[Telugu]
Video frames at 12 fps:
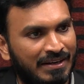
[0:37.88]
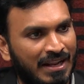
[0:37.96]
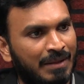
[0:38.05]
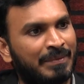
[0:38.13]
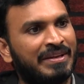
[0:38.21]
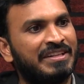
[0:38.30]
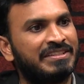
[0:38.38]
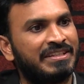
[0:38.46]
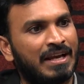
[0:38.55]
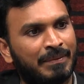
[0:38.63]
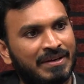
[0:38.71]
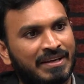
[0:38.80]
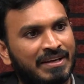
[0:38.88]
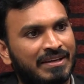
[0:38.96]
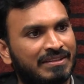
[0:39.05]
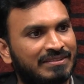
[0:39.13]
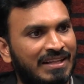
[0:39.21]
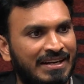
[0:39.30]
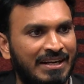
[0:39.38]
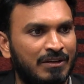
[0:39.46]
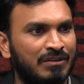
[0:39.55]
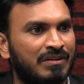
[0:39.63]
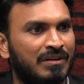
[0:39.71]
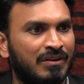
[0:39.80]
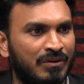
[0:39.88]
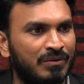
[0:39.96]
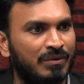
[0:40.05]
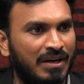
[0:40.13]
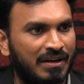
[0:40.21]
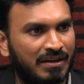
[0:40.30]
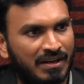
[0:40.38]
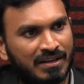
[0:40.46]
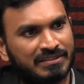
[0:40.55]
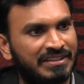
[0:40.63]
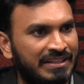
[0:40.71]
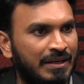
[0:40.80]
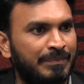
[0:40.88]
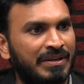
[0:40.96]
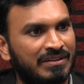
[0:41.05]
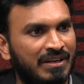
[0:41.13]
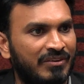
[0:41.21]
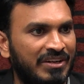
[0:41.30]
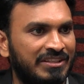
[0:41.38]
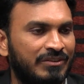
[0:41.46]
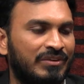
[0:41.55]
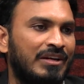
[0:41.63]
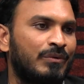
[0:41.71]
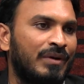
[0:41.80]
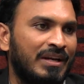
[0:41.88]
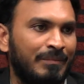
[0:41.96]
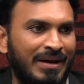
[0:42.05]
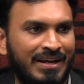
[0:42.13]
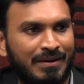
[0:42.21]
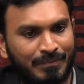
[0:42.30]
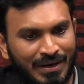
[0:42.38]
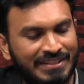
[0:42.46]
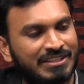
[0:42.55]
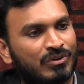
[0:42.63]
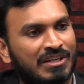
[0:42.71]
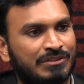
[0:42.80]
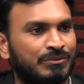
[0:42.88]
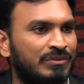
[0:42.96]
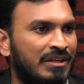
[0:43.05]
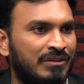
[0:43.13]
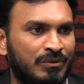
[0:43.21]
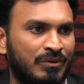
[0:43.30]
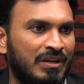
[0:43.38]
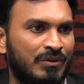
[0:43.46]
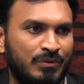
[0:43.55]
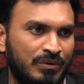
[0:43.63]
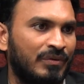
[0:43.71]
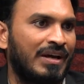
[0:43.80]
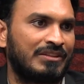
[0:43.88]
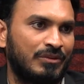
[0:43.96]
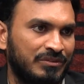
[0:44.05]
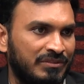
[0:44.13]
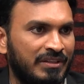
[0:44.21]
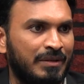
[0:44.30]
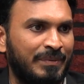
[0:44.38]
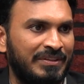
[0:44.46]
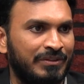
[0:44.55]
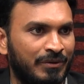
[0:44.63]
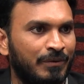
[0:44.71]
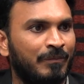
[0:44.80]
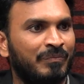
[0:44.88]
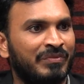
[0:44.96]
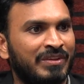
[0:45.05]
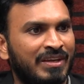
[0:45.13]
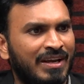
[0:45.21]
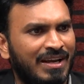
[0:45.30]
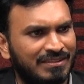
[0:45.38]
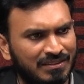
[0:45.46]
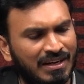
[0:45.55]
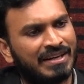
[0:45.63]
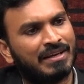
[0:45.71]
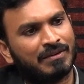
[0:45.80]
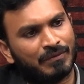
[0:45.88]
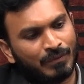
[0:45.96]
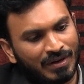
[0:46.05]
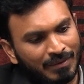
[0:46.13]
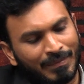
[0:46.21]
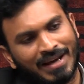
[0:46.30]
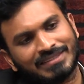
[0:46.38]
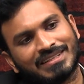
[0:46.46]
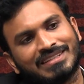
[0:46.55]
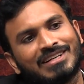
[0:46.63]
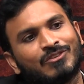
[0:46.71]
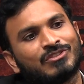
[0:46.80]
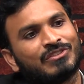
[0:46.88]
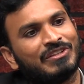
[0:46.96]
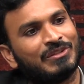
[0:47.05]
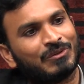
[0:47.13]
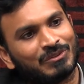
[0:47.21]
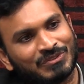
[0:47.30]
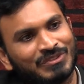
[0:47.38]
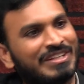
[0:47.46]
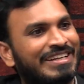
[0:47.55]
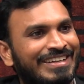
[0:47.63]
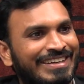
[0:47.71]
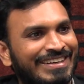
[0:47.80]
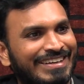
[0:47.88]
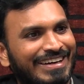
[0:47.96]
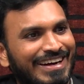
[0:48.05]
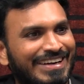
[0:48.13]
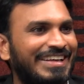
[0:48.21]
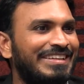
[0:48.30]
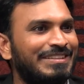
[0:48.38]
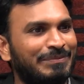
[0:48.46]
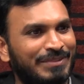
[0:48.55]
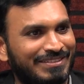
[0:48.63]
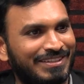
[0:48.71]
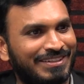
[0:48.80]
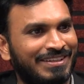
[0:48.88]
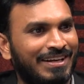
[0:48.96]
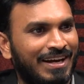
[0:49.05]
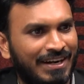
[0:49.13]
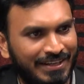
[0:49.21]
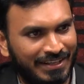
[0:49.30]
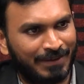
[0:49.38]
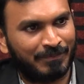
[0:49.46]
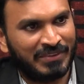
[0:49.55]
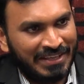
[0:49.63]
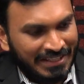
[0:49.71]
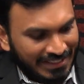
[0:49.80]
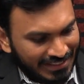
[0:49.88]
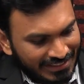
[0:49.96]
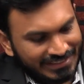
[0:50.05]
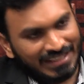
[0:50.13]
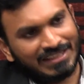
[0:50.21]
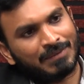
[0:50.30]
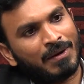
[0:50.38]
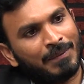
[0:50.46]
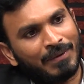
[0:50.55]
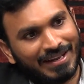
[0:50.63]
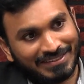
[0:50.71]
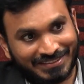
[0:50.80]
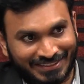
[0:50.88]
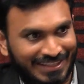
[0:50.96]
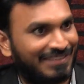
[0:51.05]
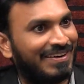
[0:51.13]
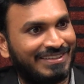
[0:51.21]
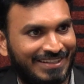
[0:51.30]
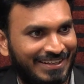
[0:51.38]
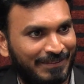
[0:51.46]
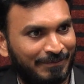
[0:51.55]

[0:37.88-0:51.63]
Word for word: నలభై నుంచి యాభై స్థానాలలో సిట్టింగ్ అభ్యర్థులు ఎవరైతే ఉన్నారో వాళ్ళని మా మార్చే అవకాశం ఉందంటూ కూడా కొన్ని వార్తలు వస్తున్న నేపథ్యంలో అసలు అంటే వాళ్ళు మార్చాల్సిన అవసరం ఎందుకు వస్తుంది అంటే ఏం చెప్తారు సార్ అంటే ఈ చంద్రబాబు అరెస్ట్ తర్వాత